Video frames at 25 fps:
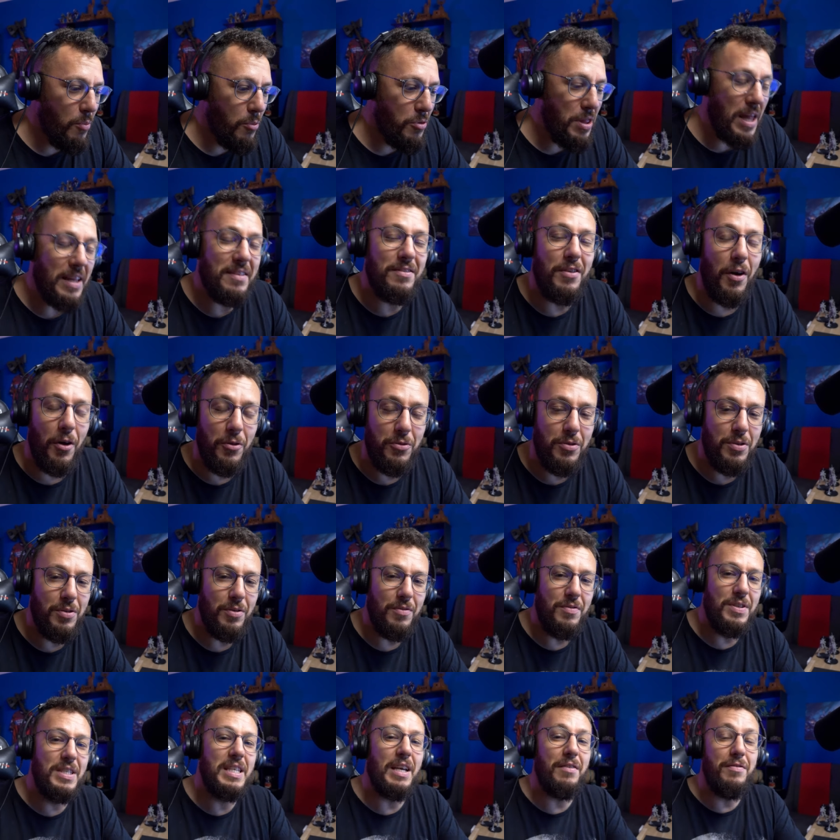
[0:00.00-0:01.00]
mon attente
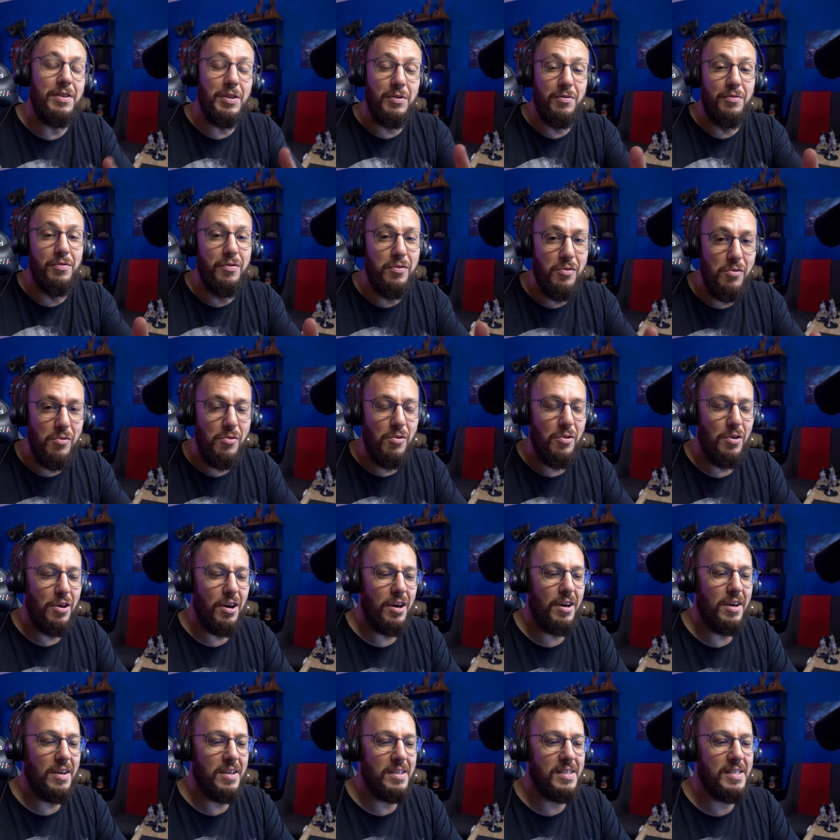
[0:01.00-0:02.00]
vis-à-vis de vous,
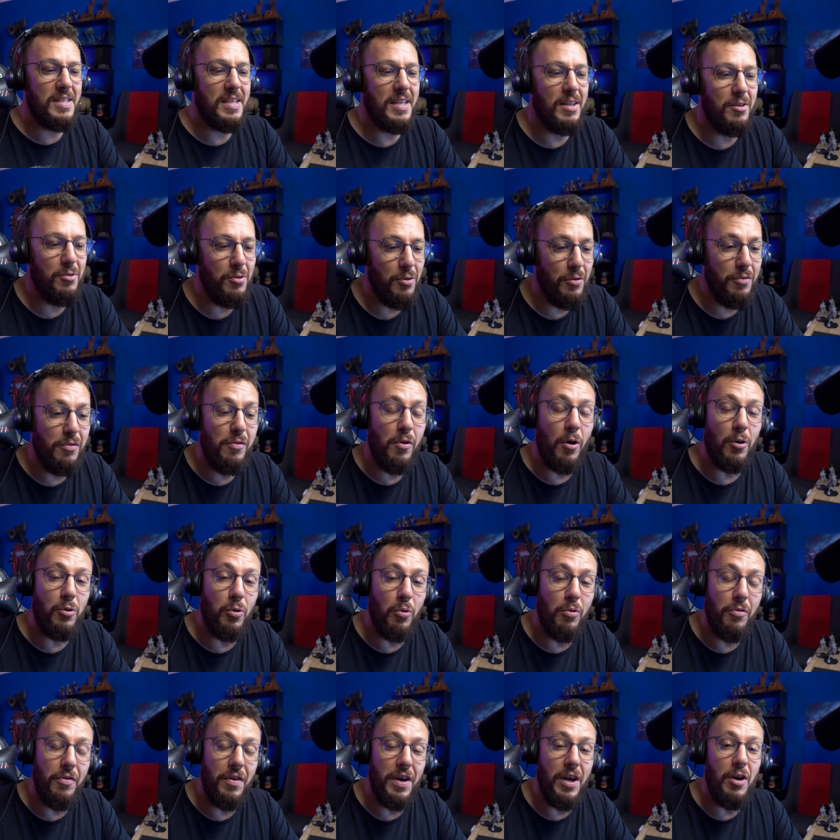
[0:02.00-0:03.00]
euh, c'est de vous
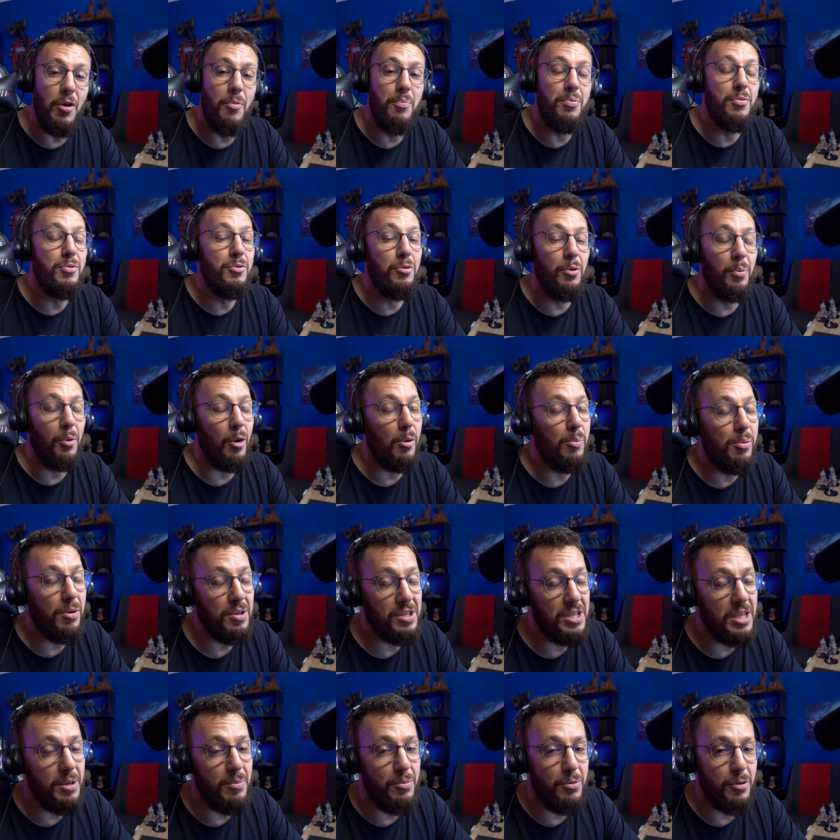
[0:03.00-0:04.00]
retrouver le plus nombreux
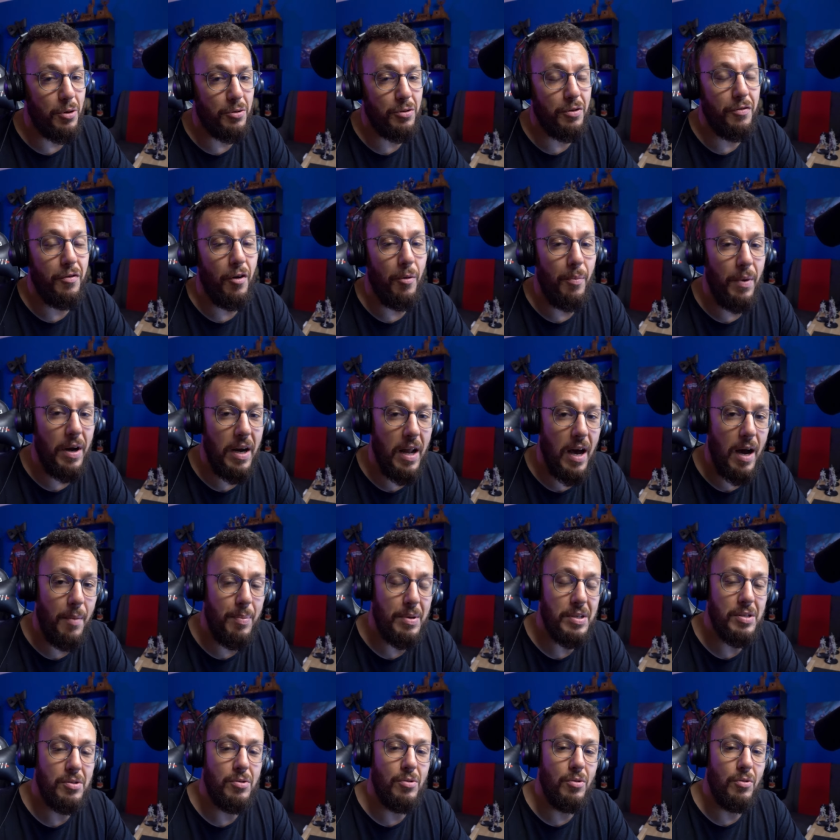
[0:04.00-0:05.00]
possible sur ce format-là,
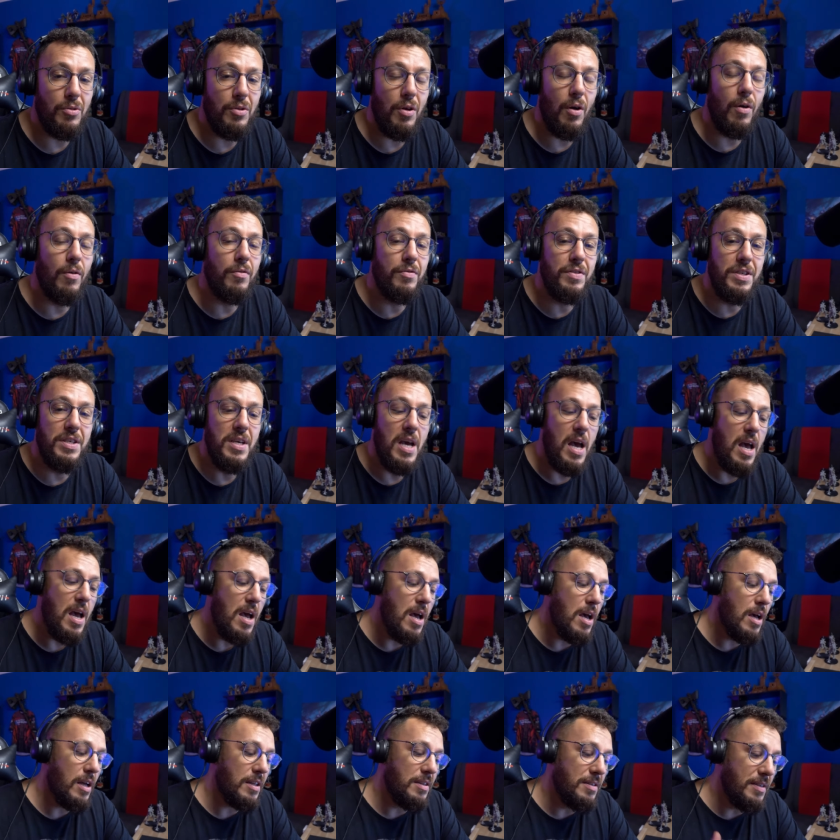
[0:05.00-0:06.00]
parce qu'on a envie
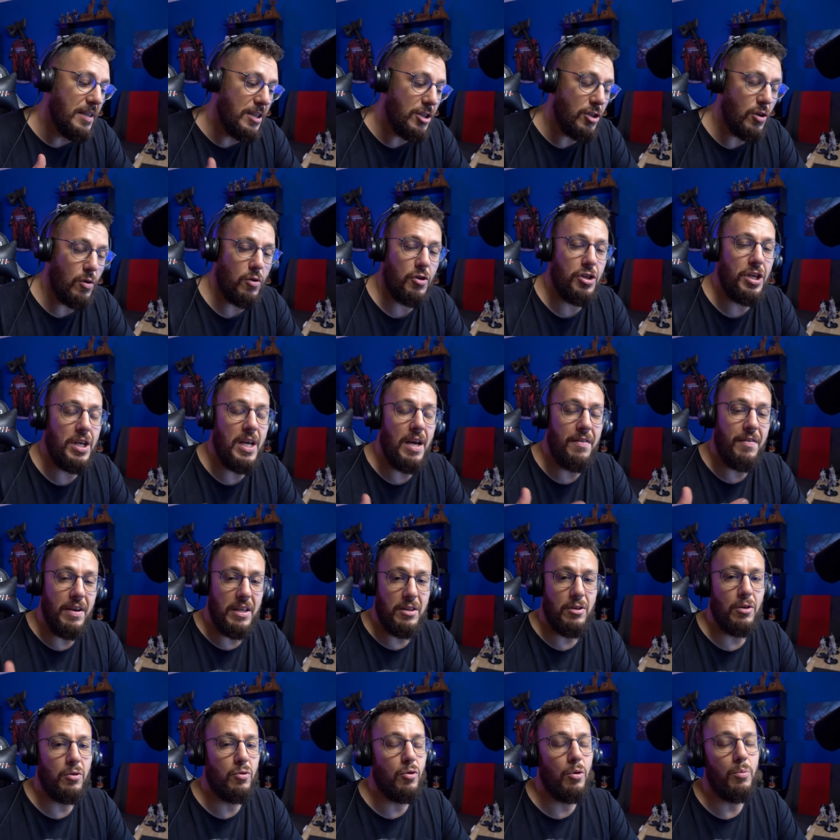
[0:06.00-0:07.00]
d'échanger
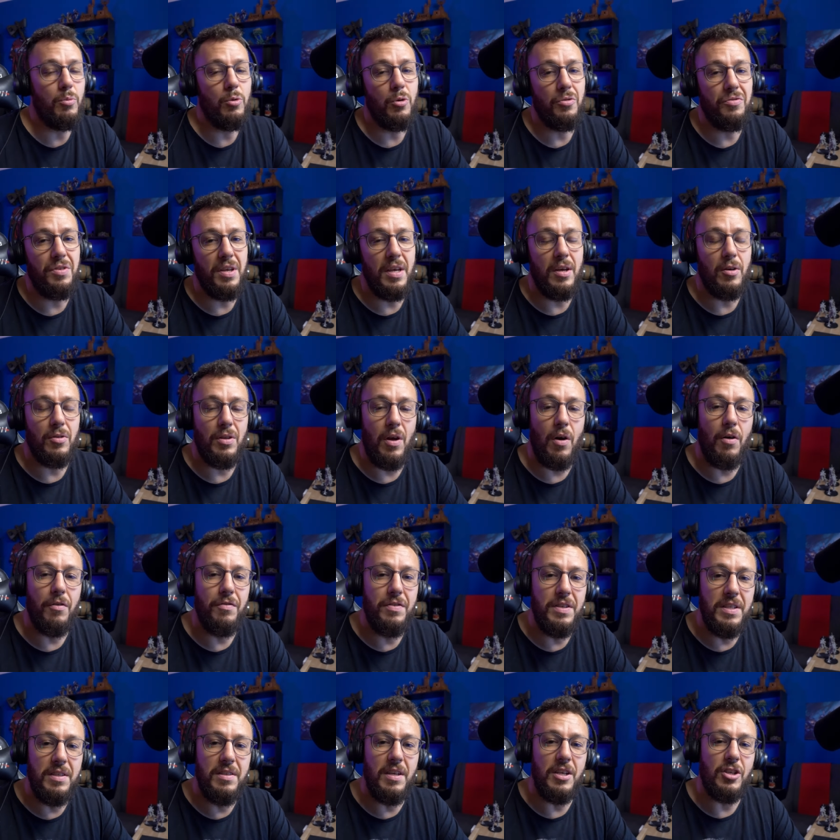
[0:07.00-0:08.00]
avec notre communauté. On a
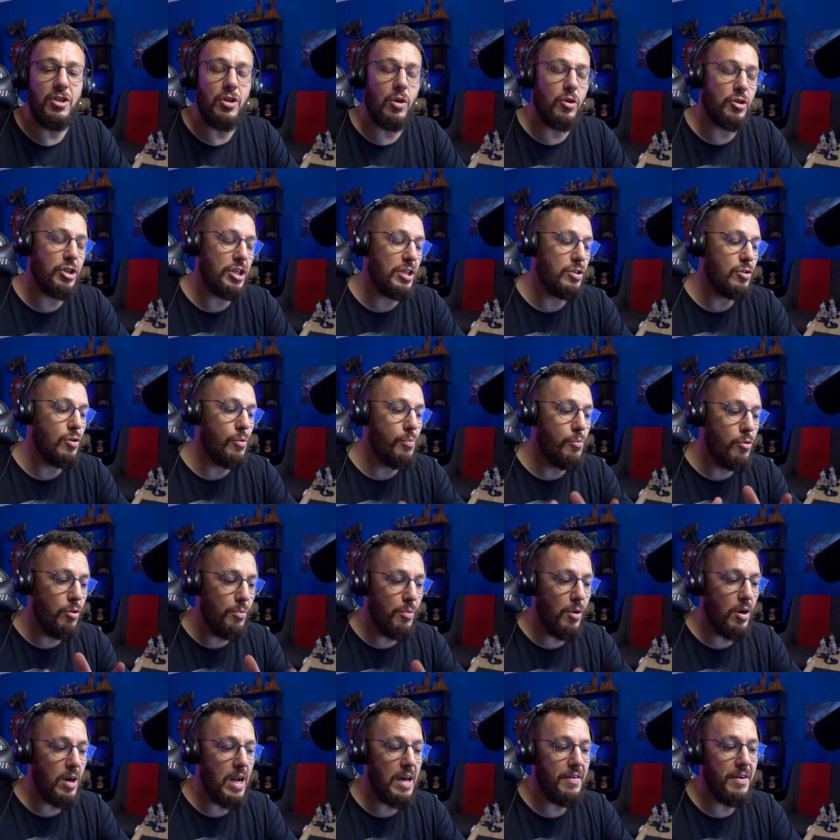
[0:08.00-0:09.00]
envie d'échanger ce
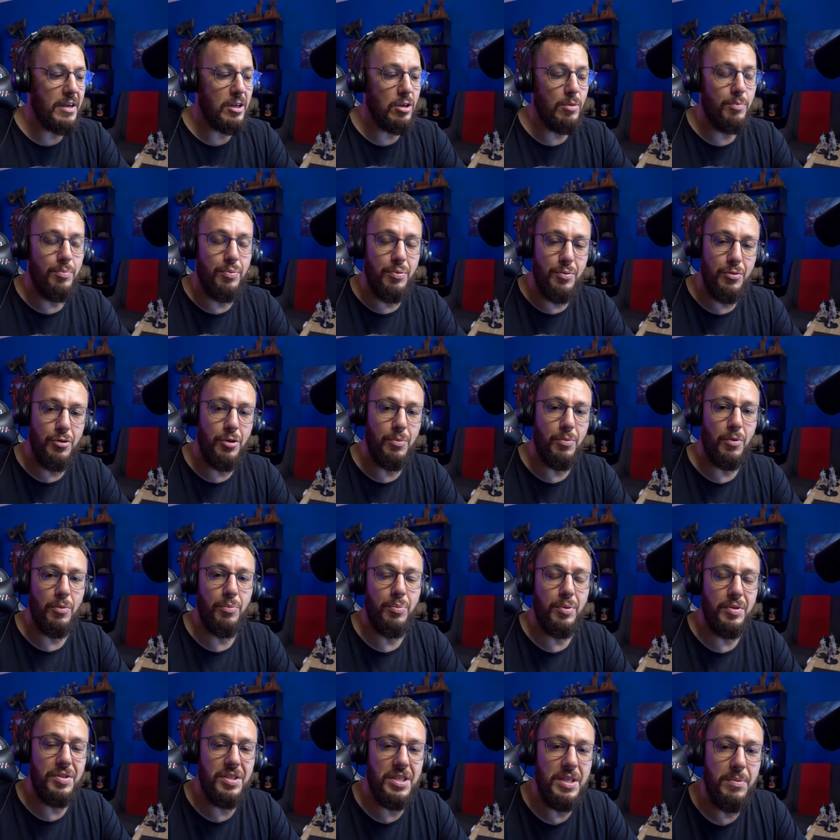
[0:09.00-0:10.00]
moment-là avec le plus de monde
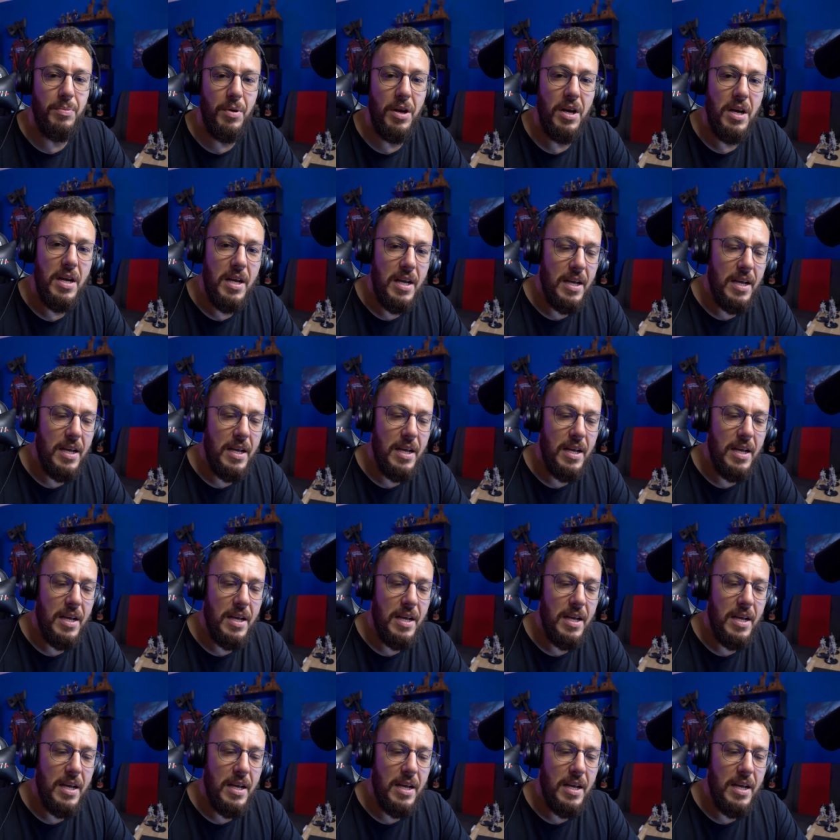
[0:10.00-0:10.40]
possible